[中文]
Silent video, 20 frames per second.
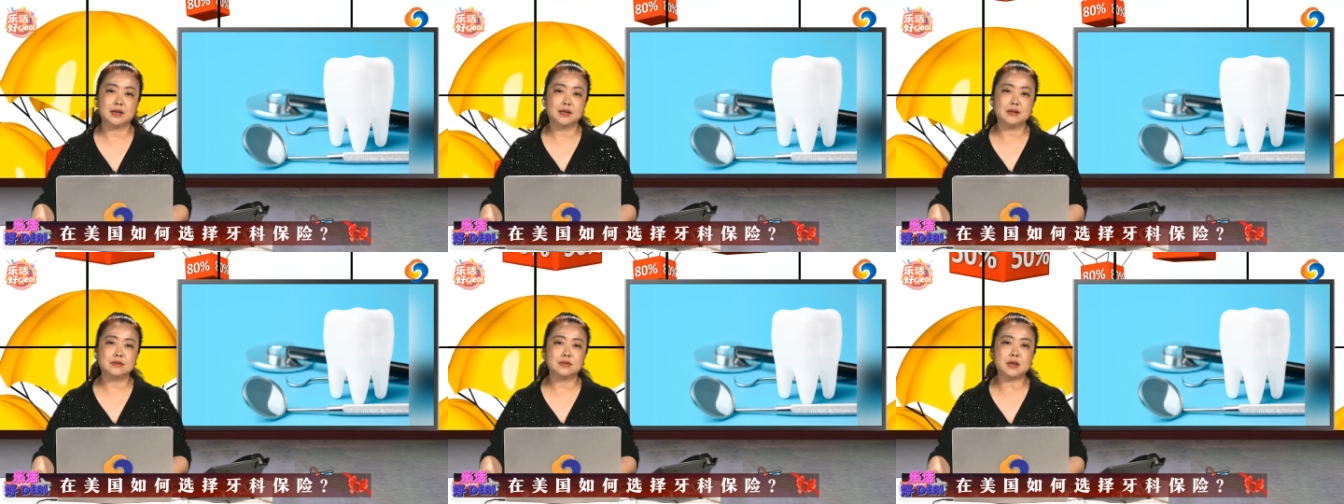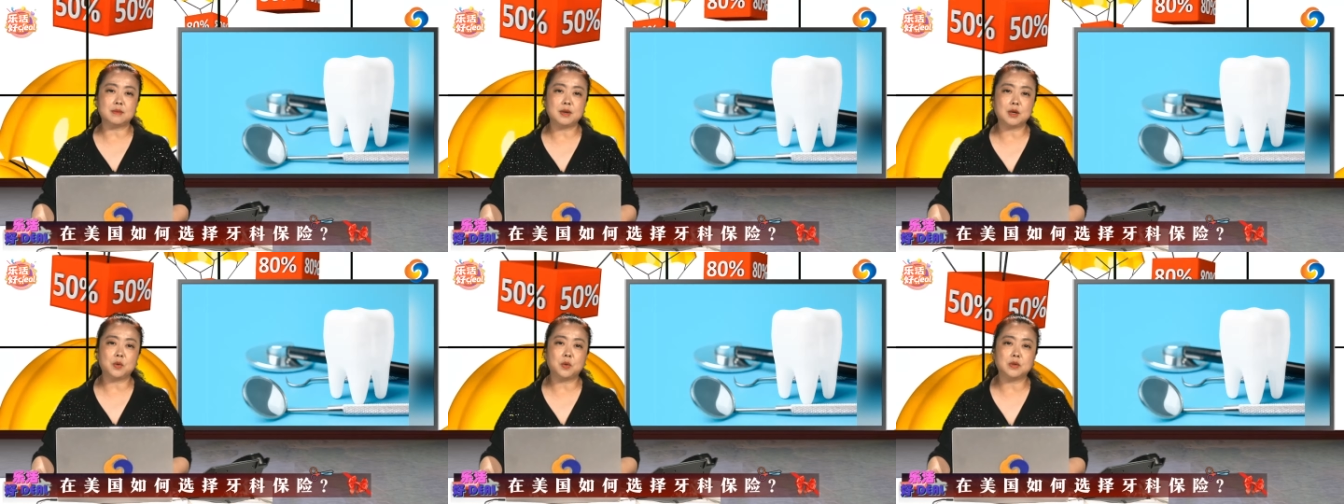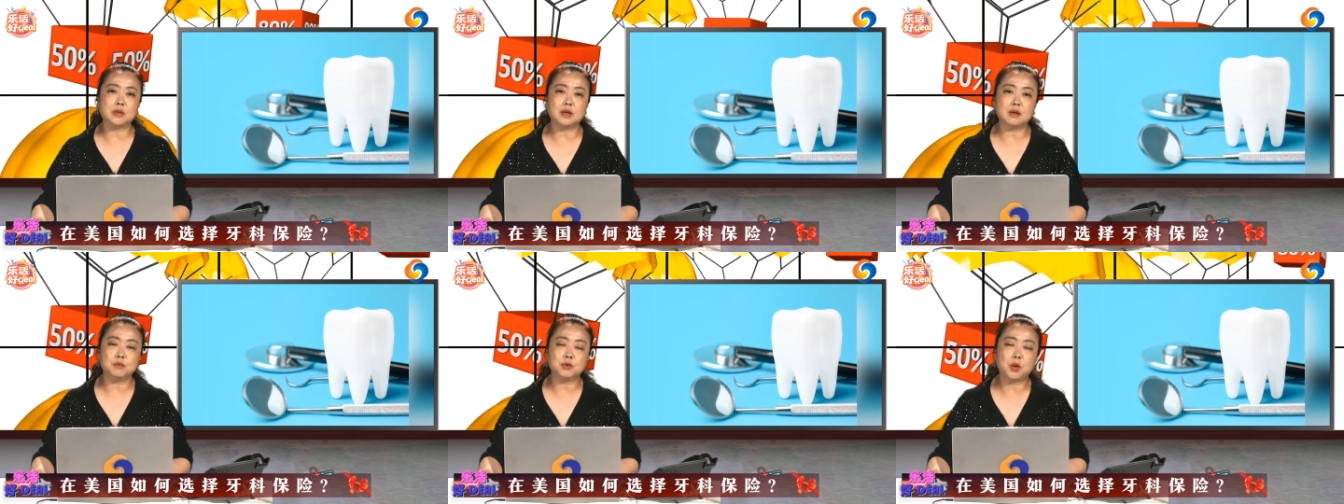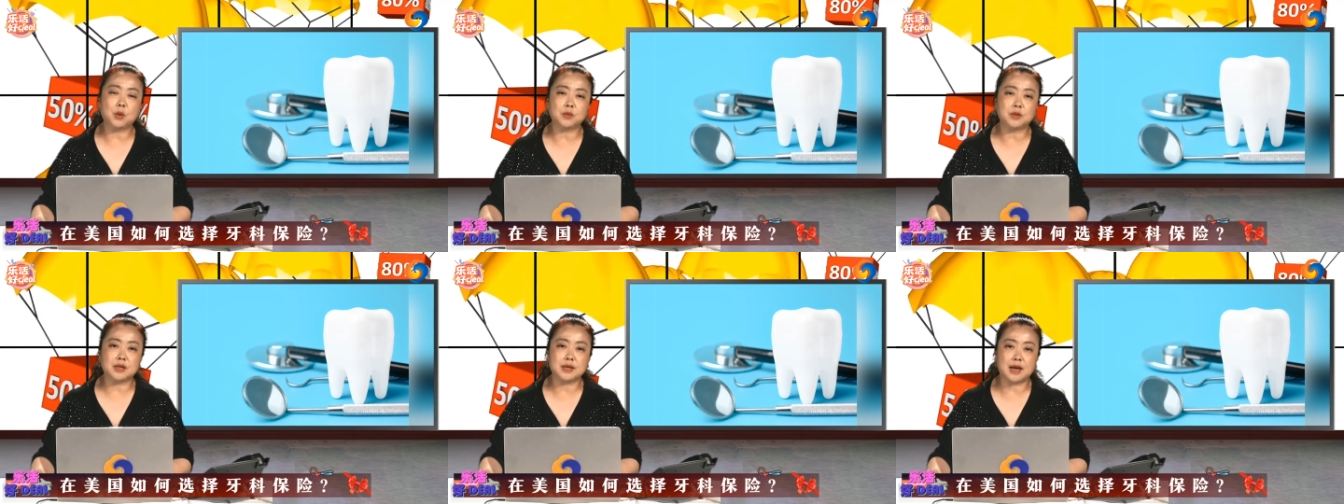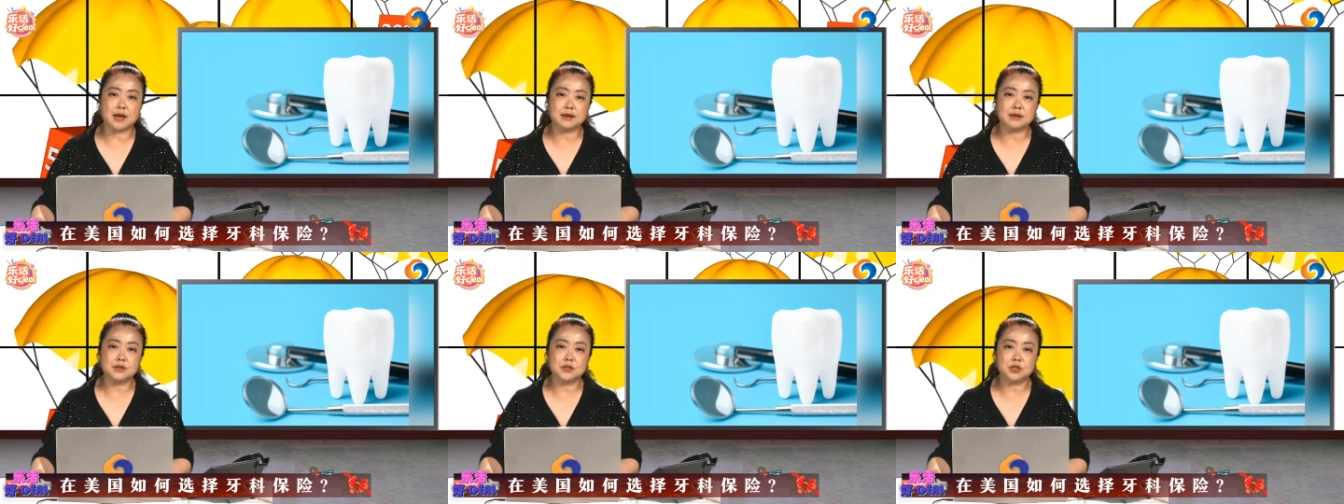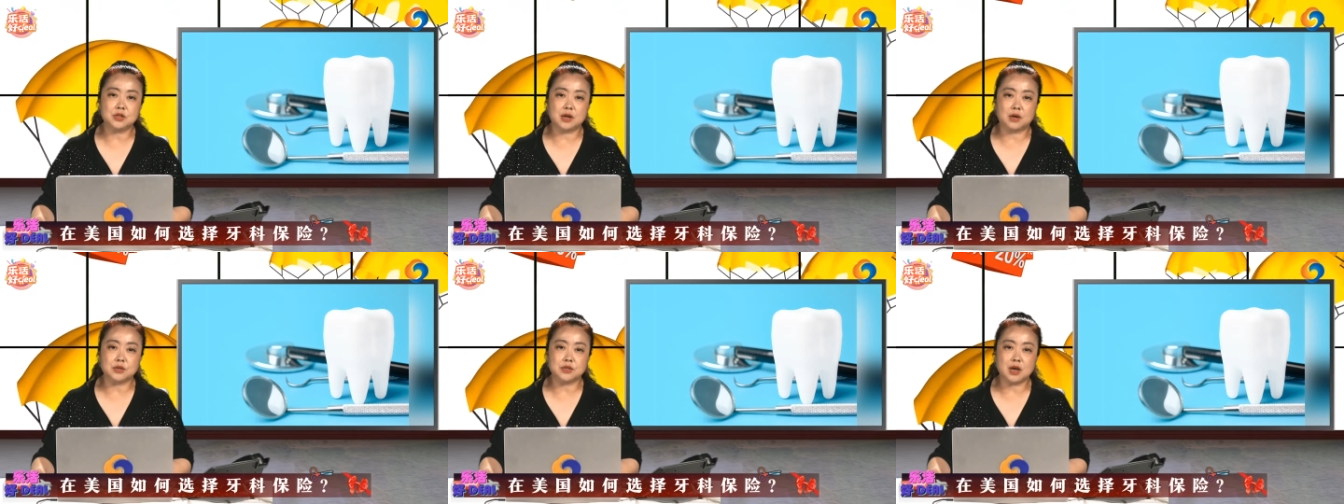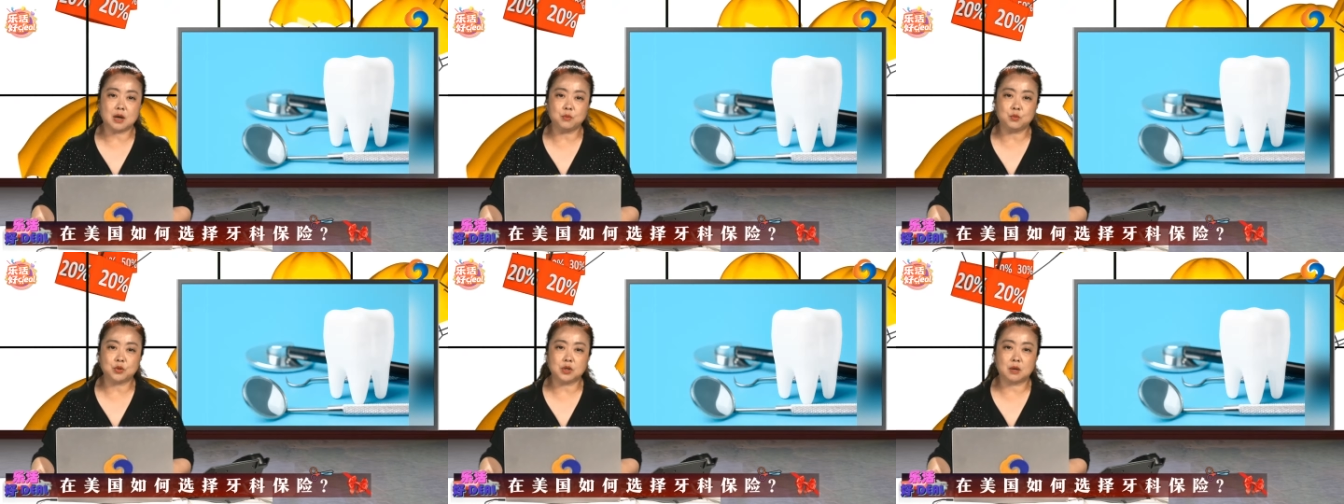在美国呢，不同的牙科治疗
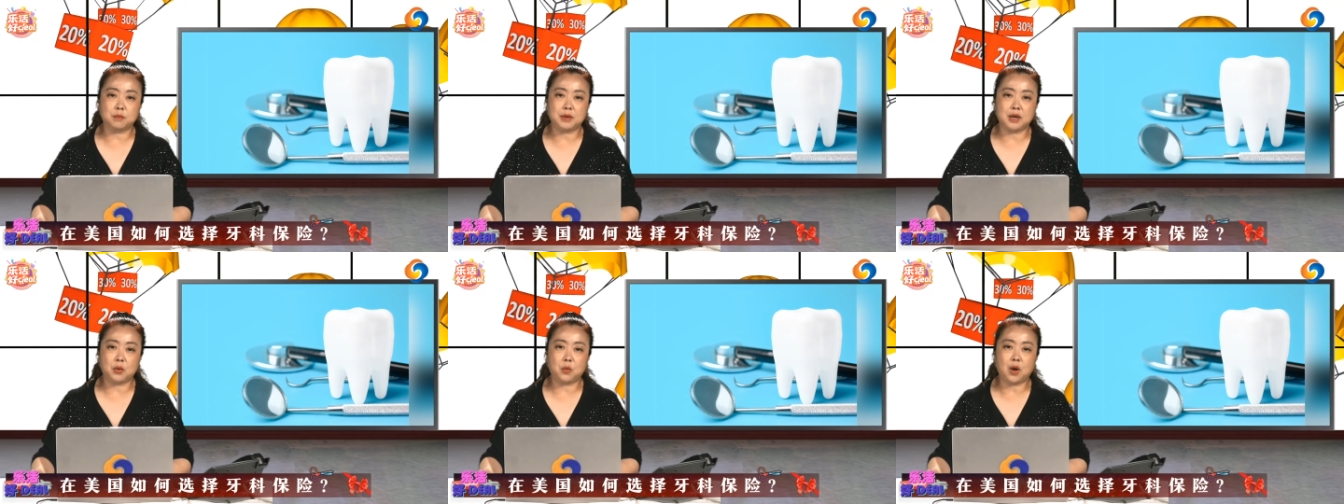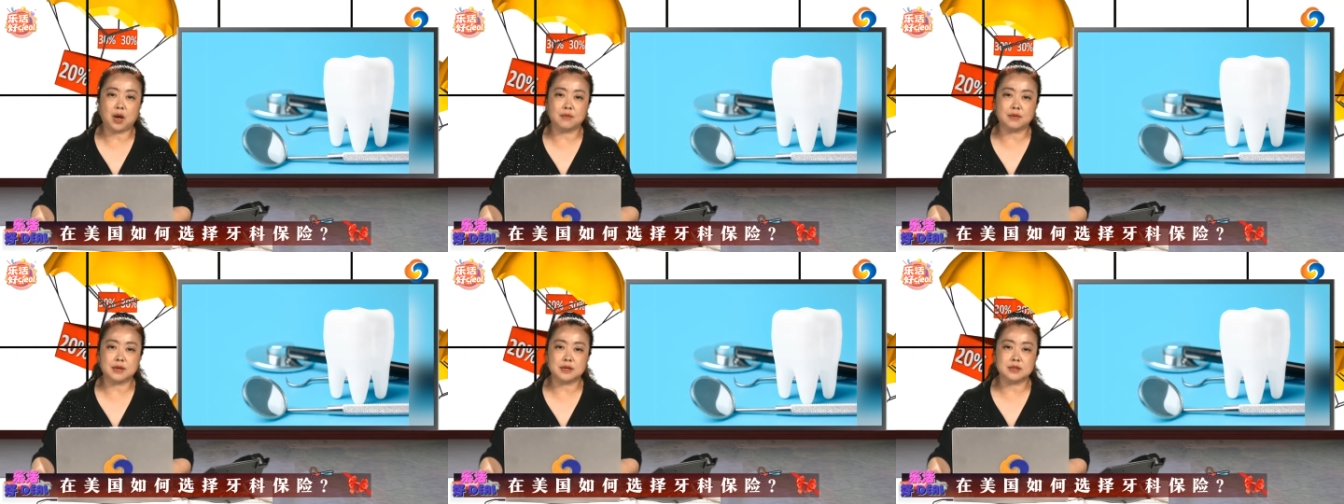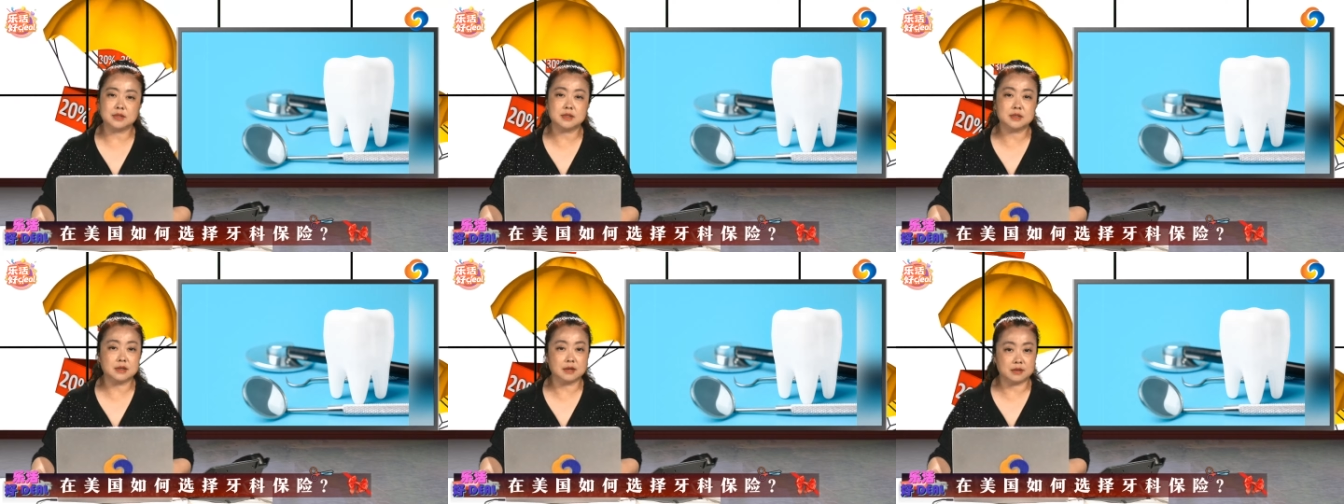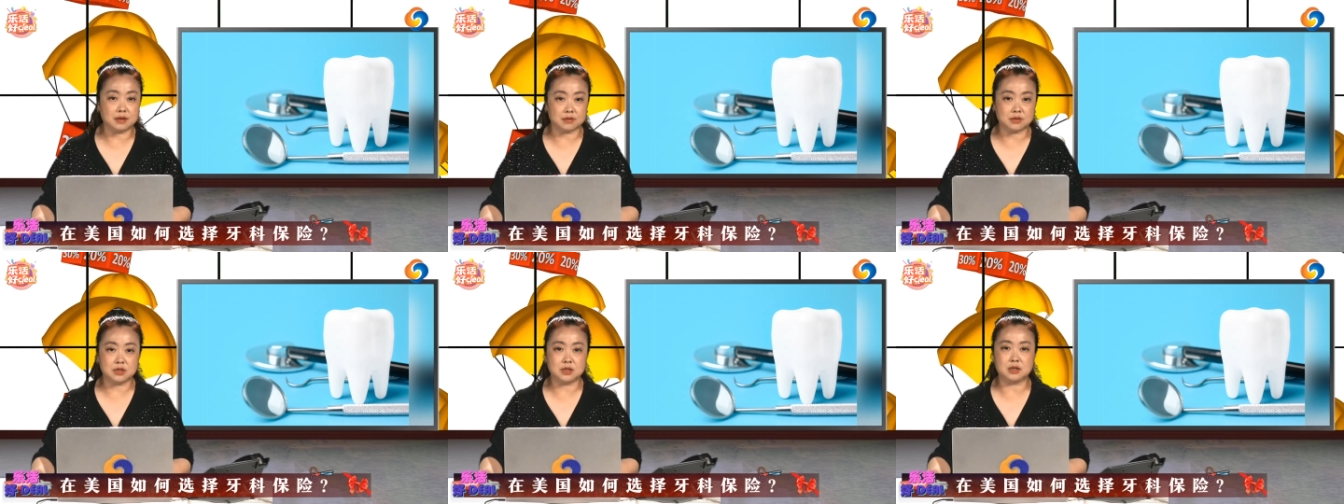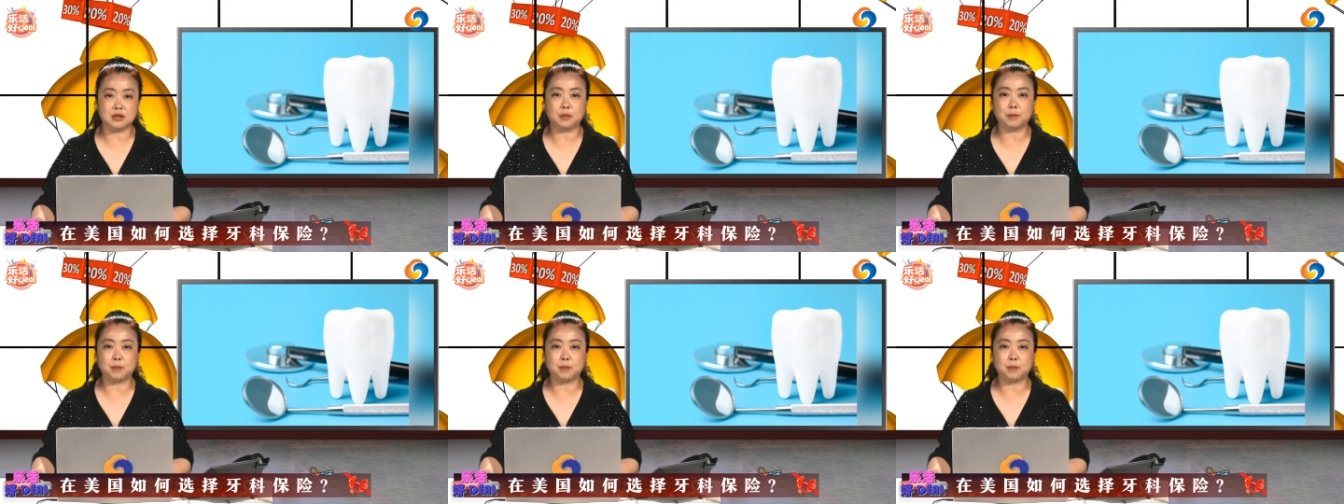项目呢被划为四个等级，